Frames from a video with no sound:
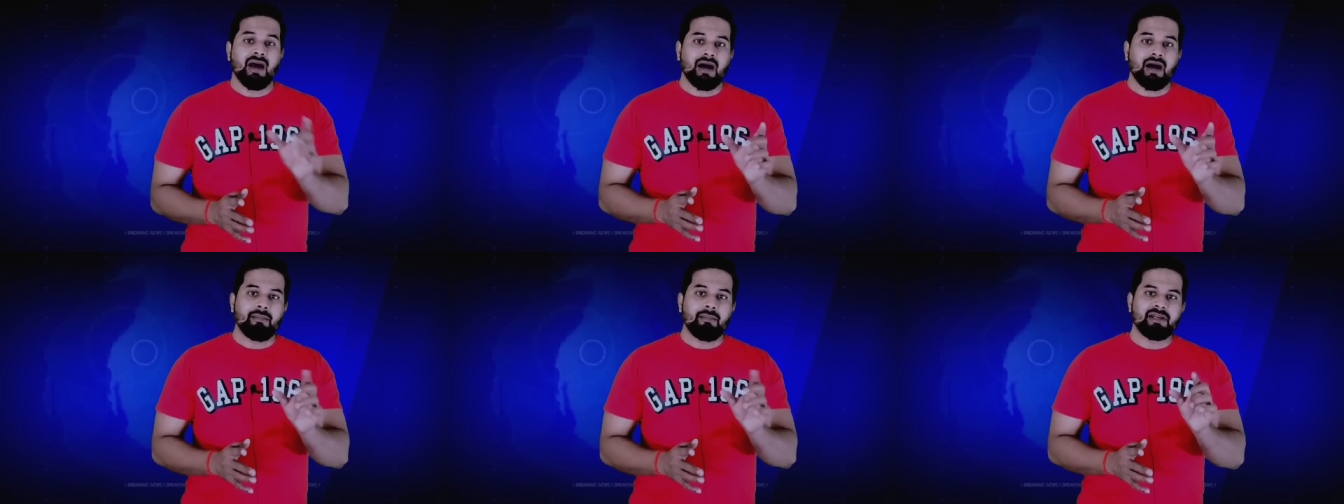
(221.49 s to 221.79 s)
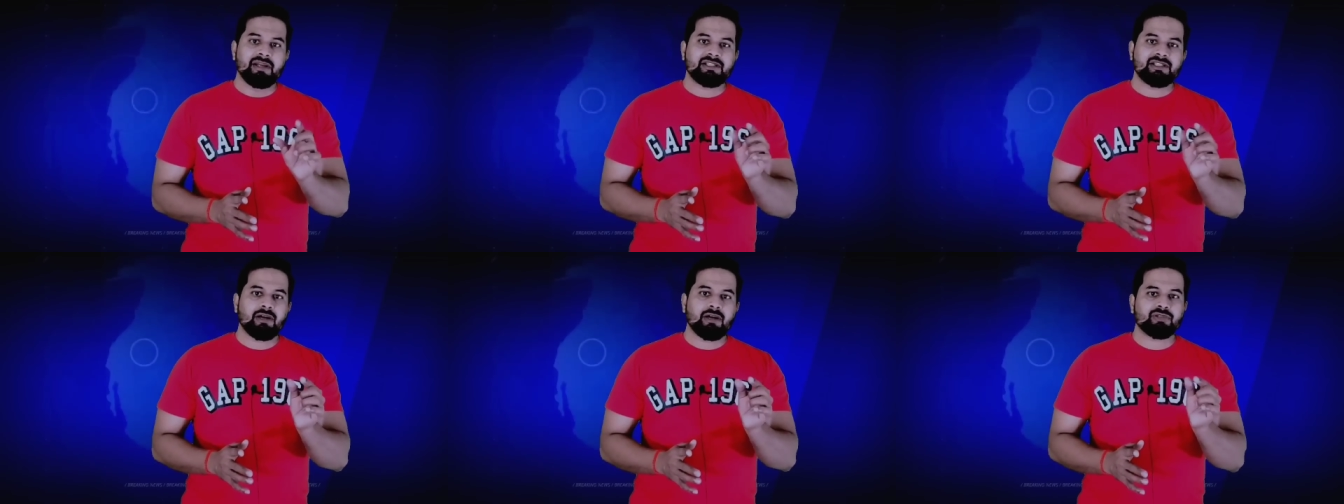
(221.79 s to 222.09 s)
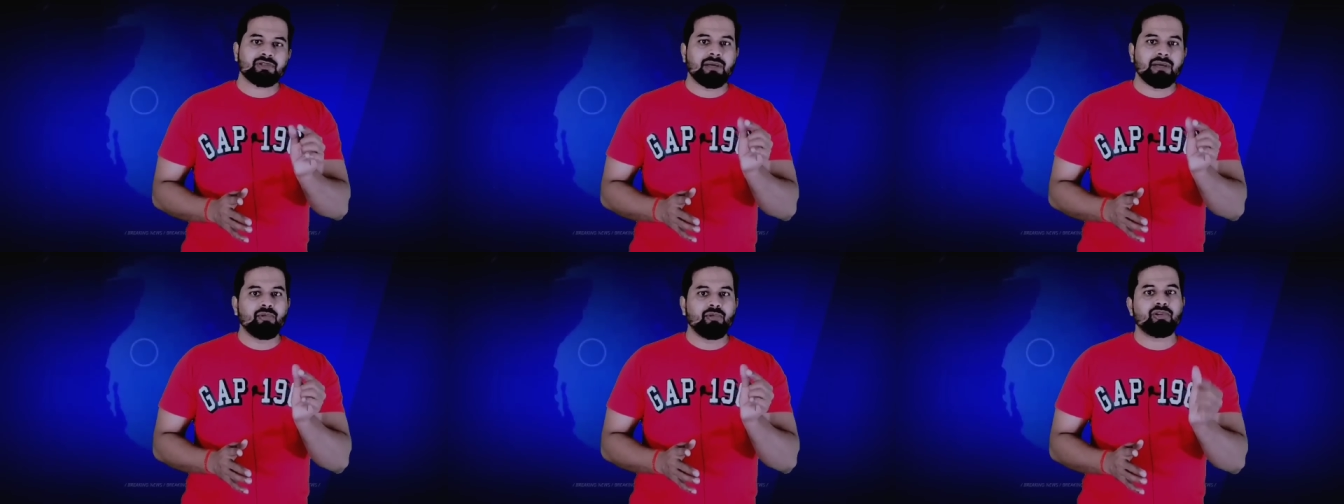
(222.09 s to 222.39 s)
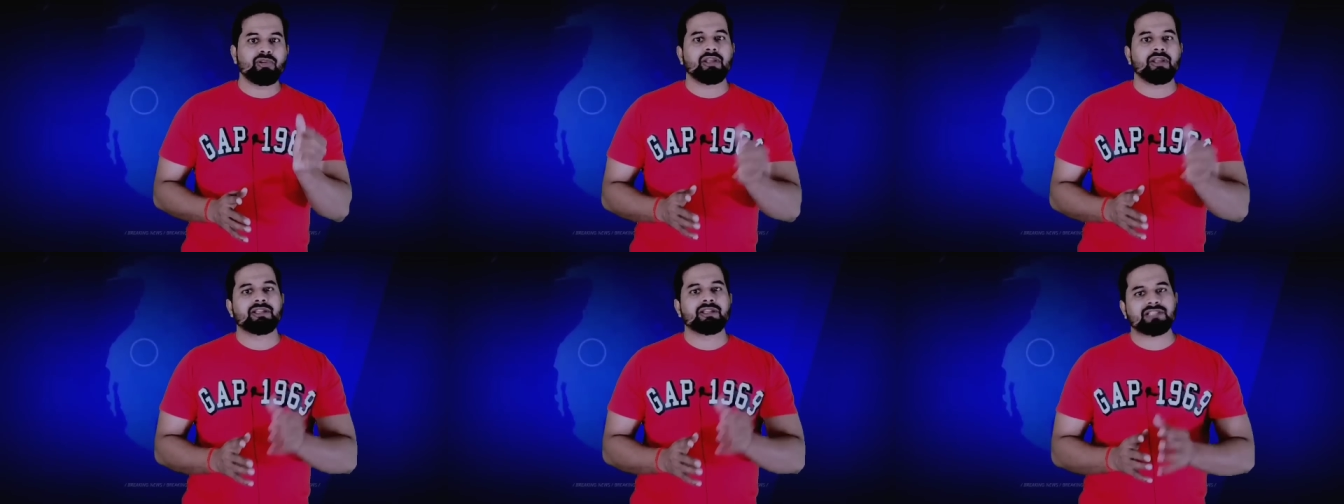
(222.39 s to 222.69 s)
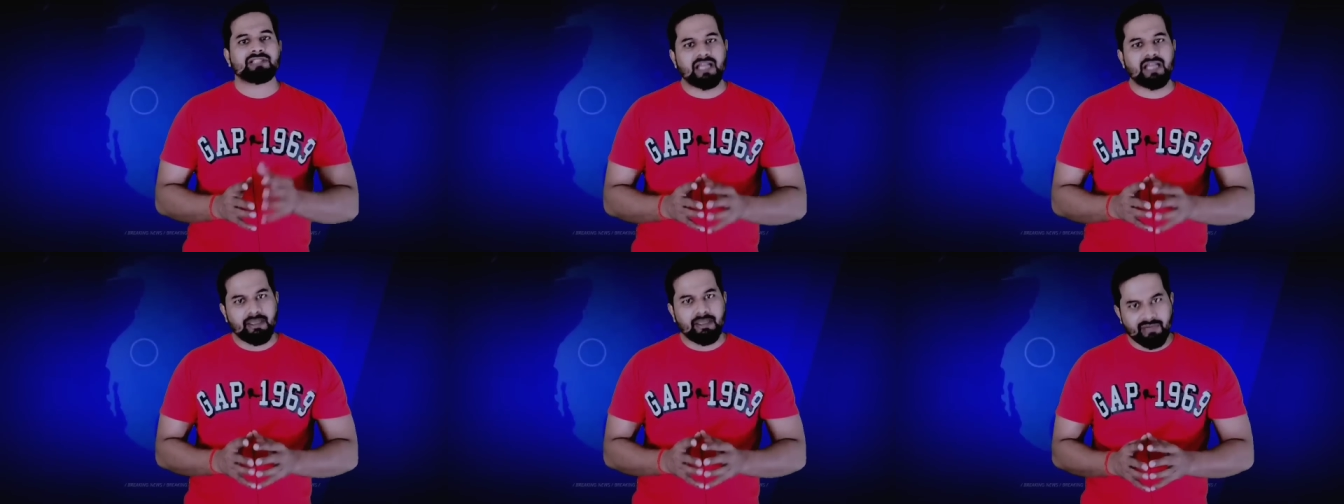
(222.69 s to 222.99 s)
हमेशा उसका मुंह
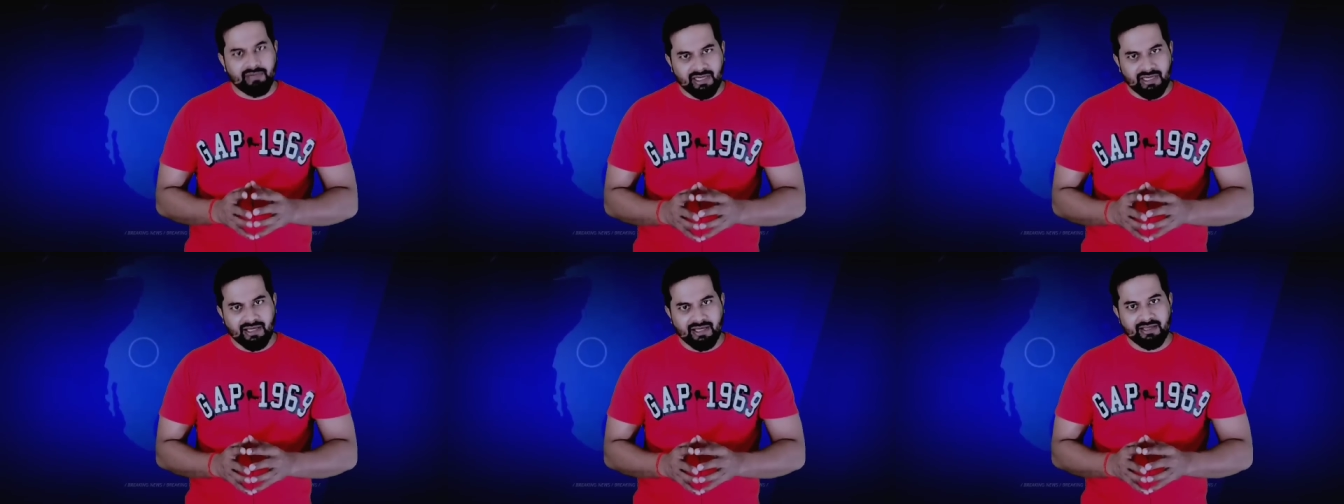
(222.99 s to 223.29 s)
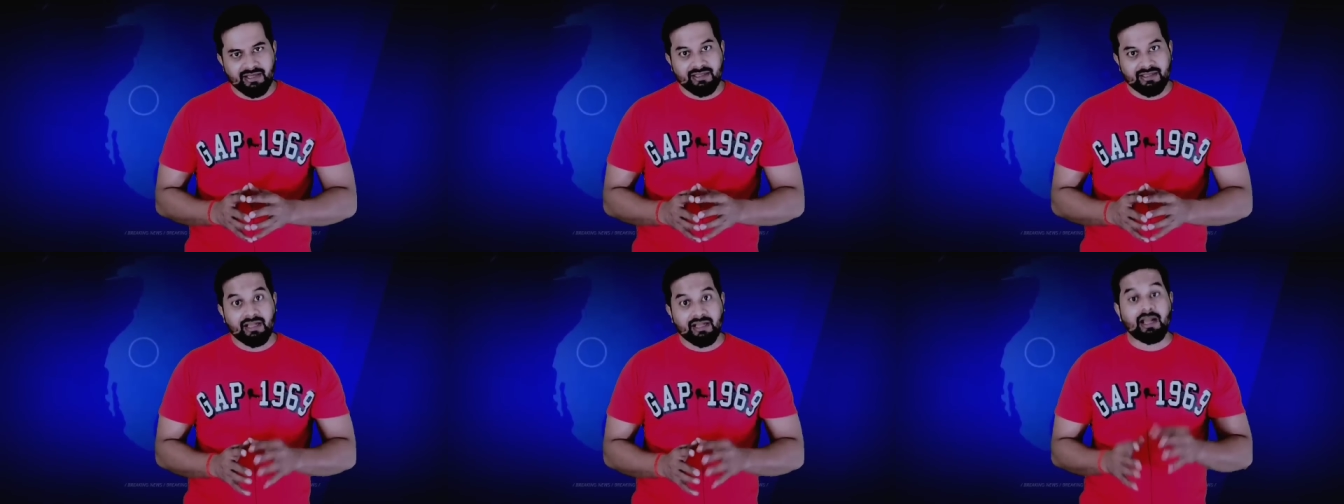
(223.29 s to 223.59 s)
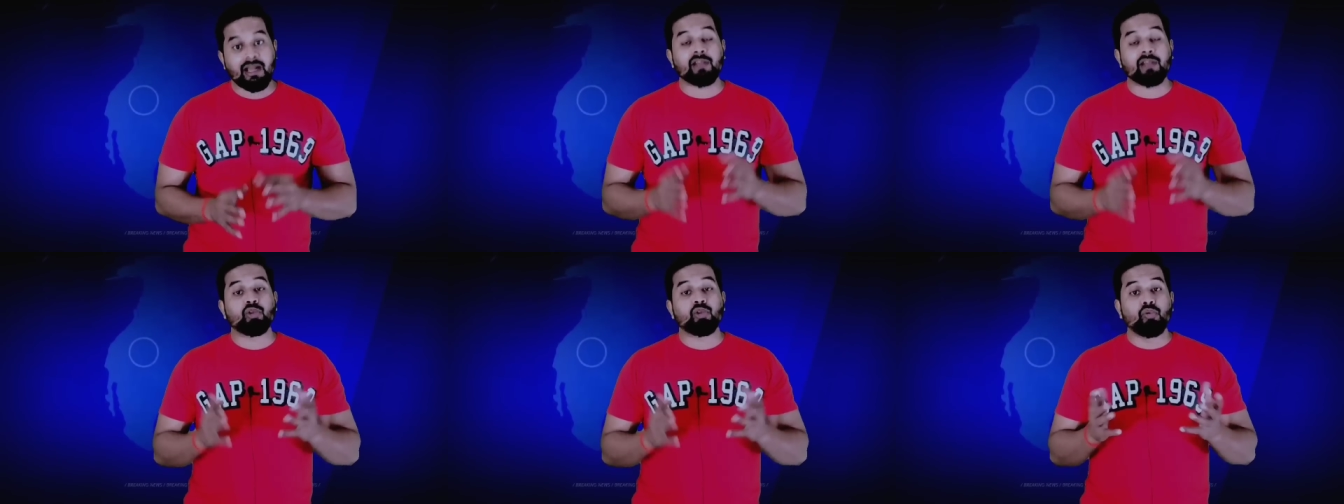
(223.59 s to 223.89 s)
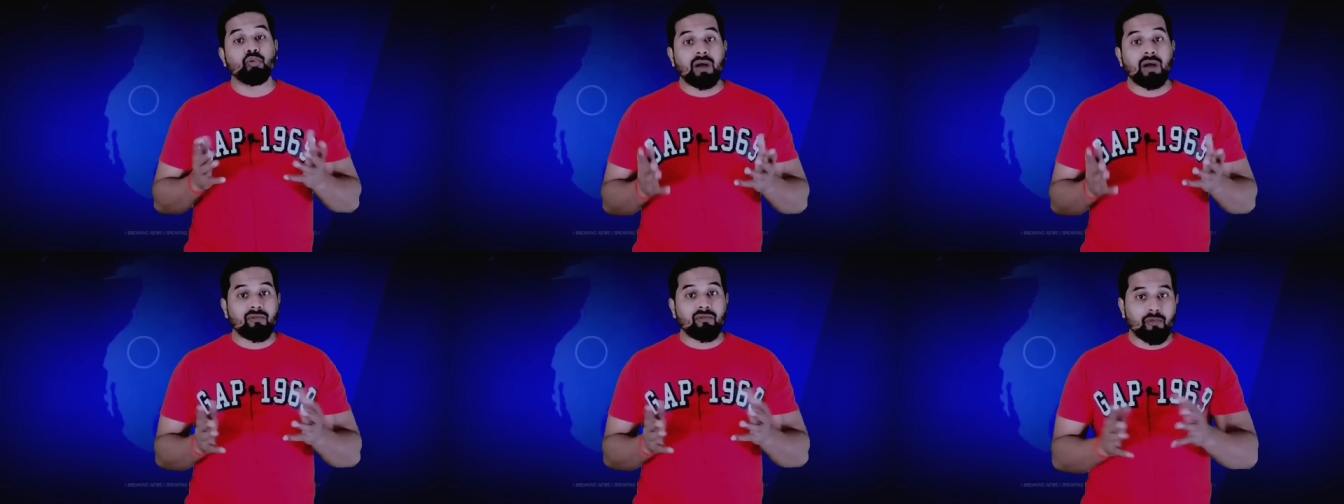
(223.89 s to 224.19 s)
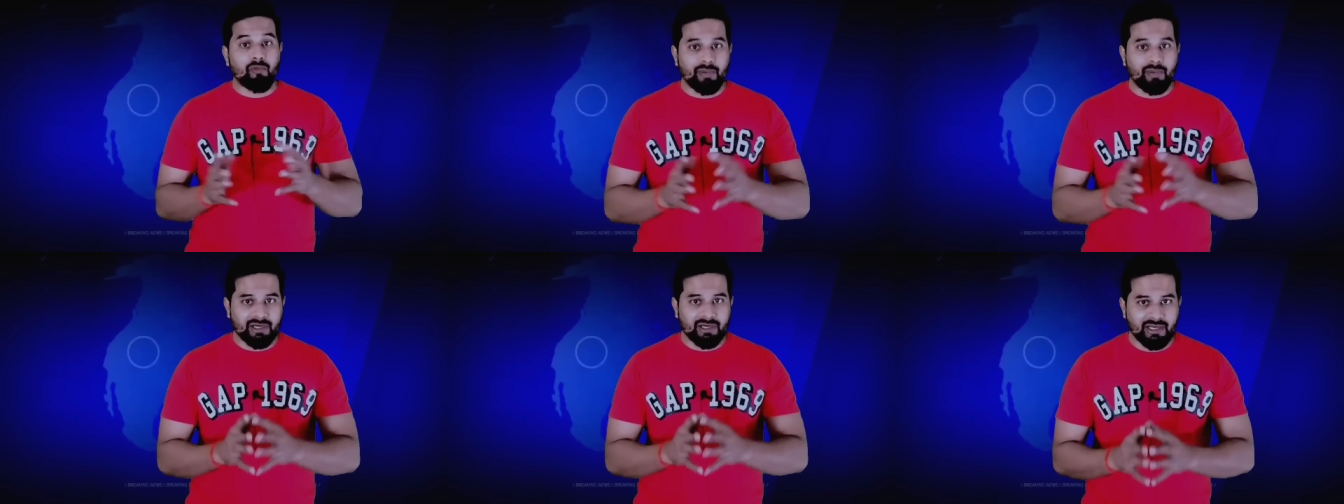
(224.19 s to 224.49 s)
तिरछा ही बना रहता खतुबा
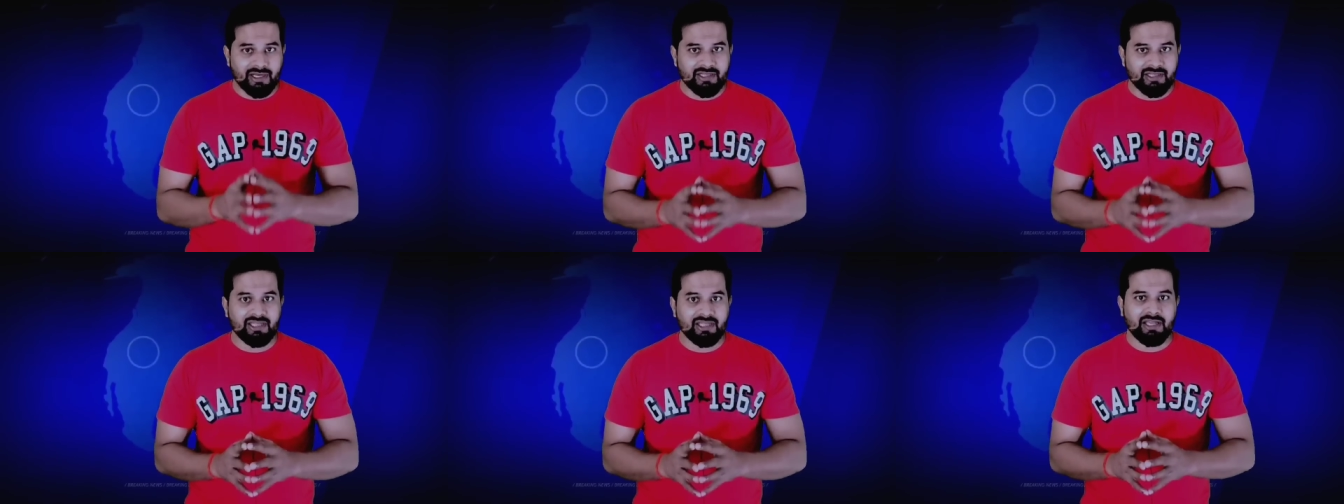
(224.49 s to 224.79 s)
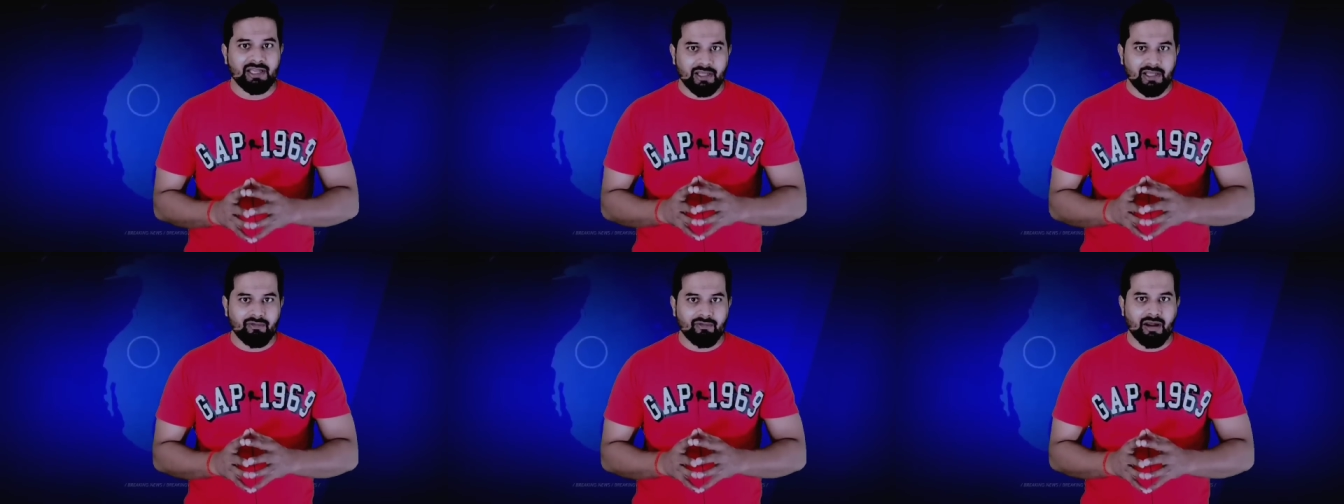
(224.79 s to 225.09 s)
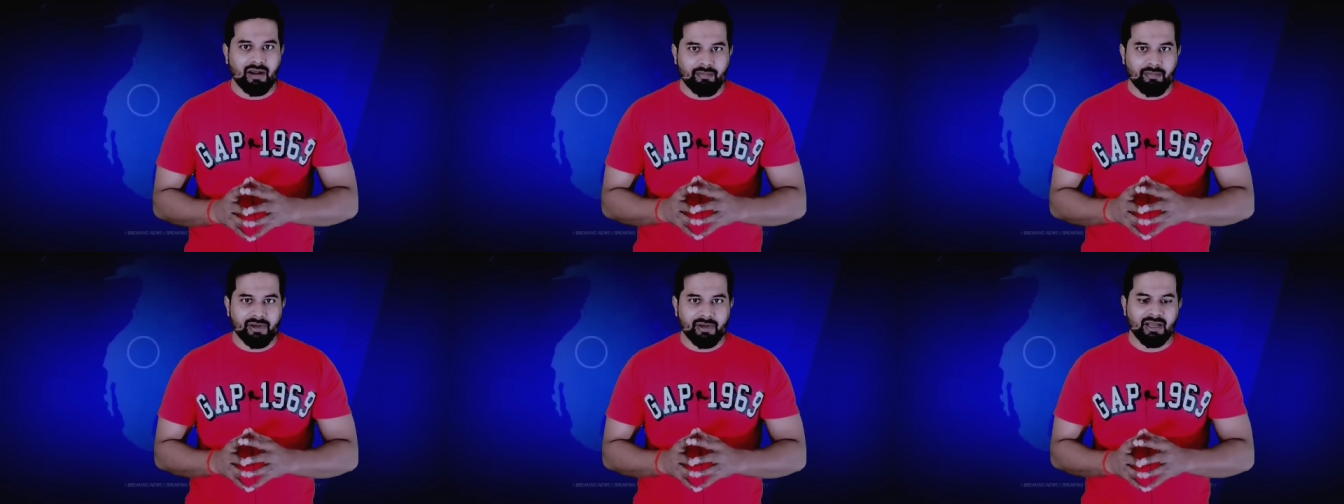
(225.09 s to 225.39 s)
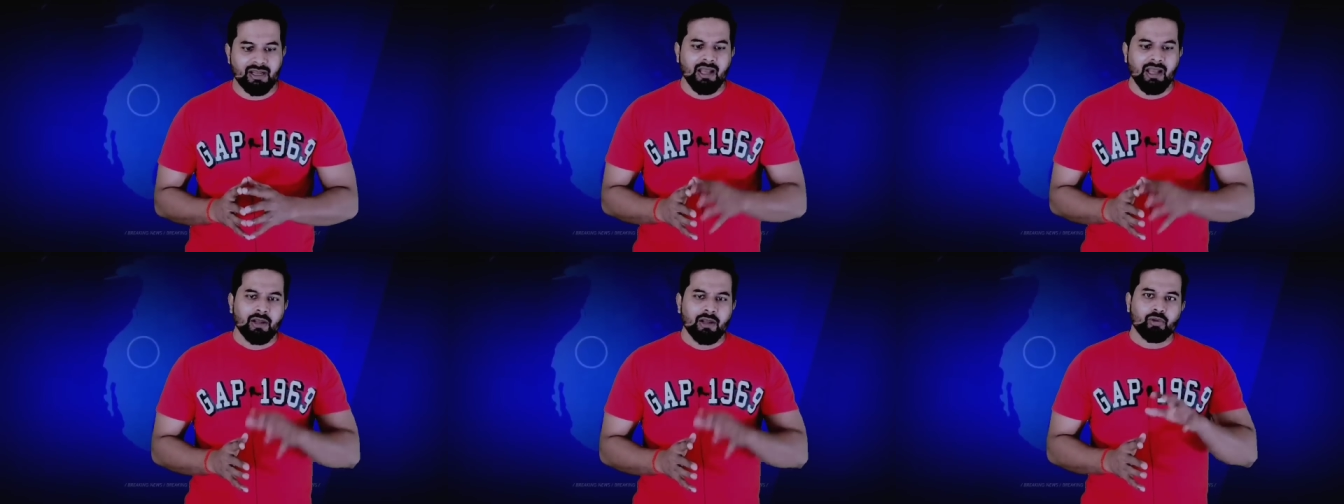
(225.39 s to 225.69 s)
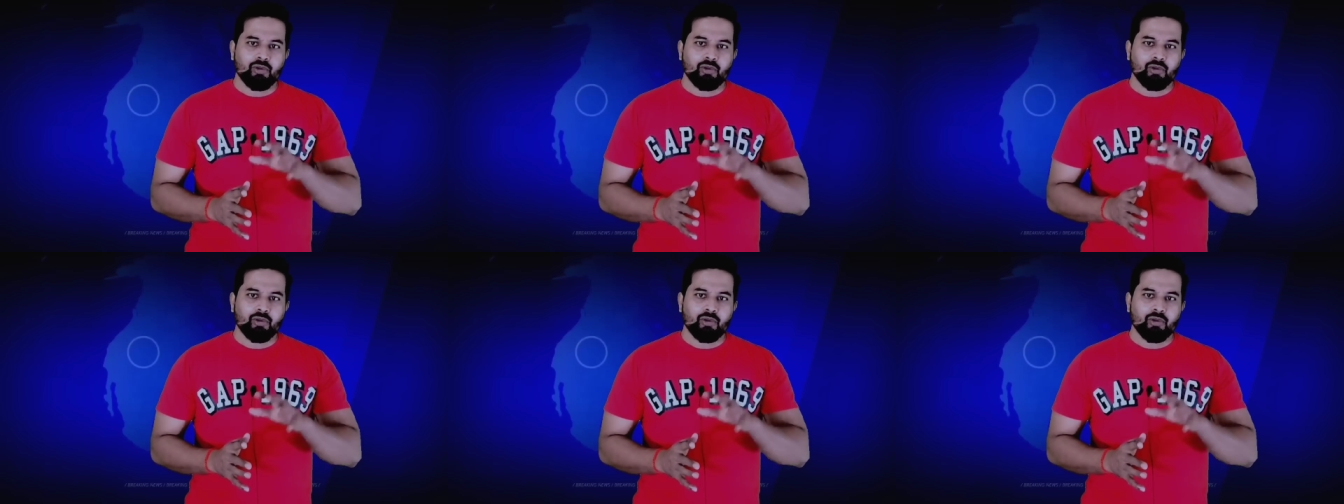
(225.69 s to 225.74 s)
वो बन गई थी खैर वहां पर